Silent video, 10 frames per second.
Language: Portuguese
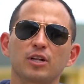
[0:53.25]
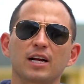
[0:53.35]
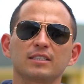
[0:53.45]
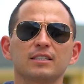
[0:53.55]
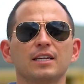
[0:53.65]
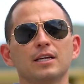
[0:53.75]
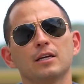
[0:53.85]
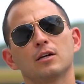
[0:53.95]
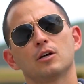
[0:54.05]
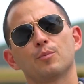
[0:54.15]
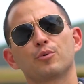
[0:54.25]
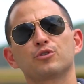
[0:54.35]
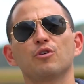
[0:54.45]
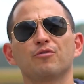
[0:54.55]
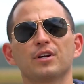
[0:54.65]
da casa dele para
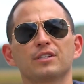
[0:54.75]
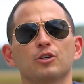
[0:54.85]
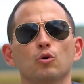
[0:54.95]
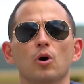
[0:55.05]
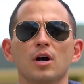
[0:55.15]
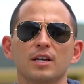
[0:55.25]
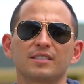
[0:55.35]
o seu fornecedor,